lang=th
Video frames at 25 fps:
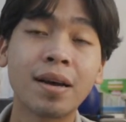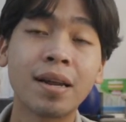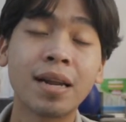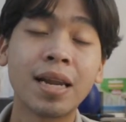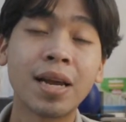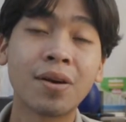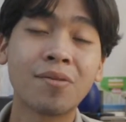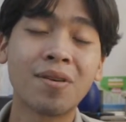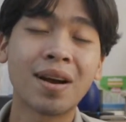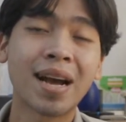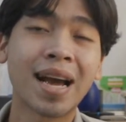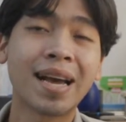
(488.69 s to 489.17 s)
เรี
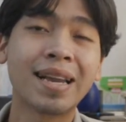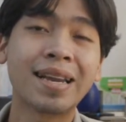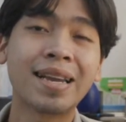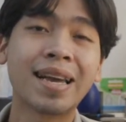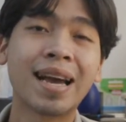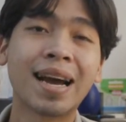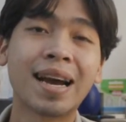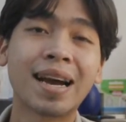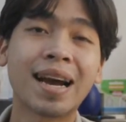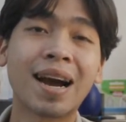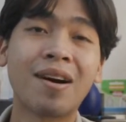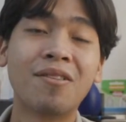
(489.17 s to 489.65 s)
ยกว่าไงดี
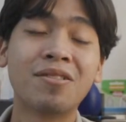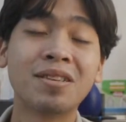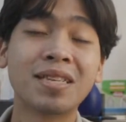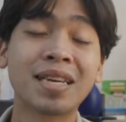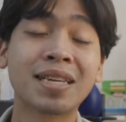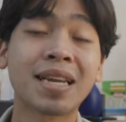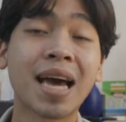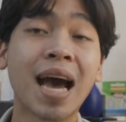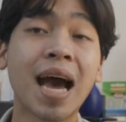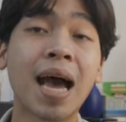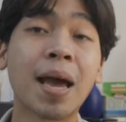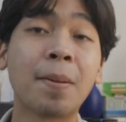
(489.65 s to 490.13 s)
อ่ะเขาจะ
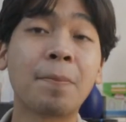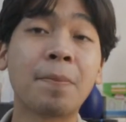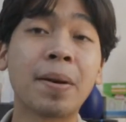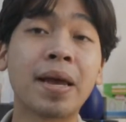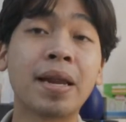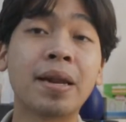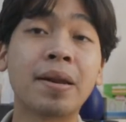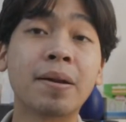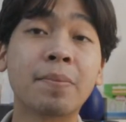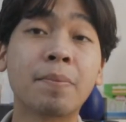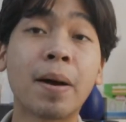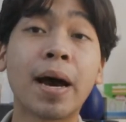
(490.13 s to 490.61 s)
ถ่ายเป็
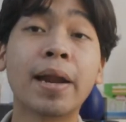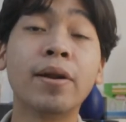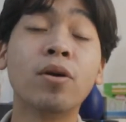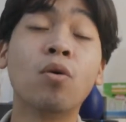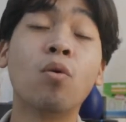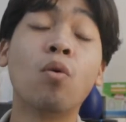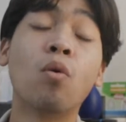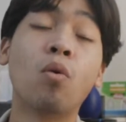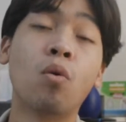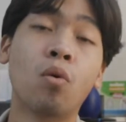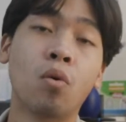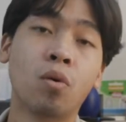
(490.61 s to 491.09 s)
นพาโน
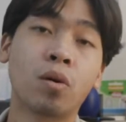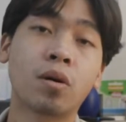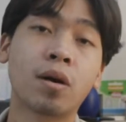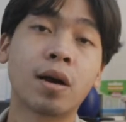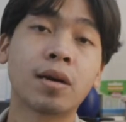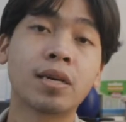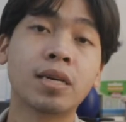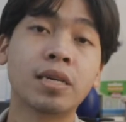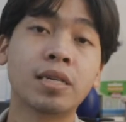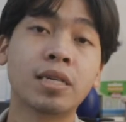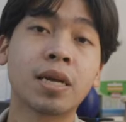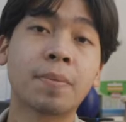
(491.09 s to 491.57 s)
ก็
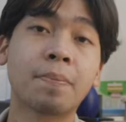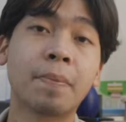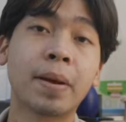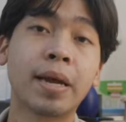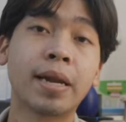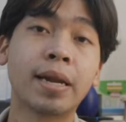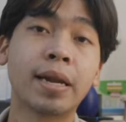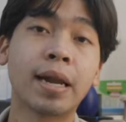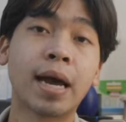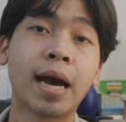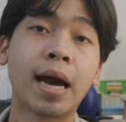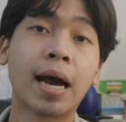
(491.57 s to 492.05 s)
คือจะเป็
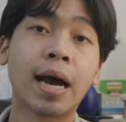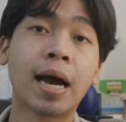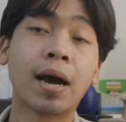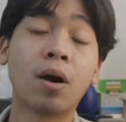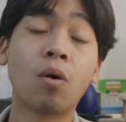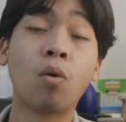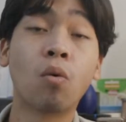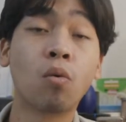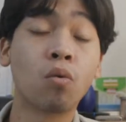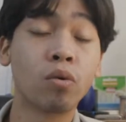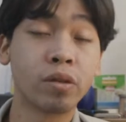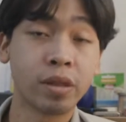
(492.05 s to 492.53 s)
นอ่า
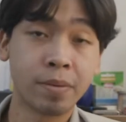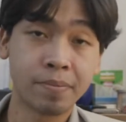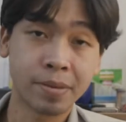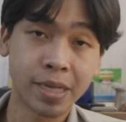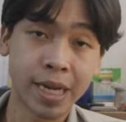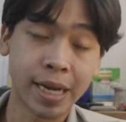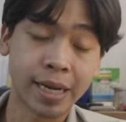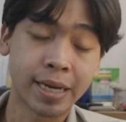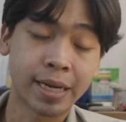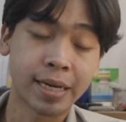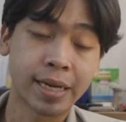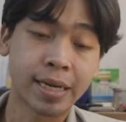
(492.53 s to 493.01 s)
หกคูณสิบ
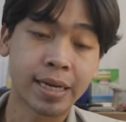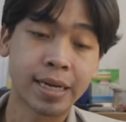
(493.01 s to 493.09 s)
เจ็ด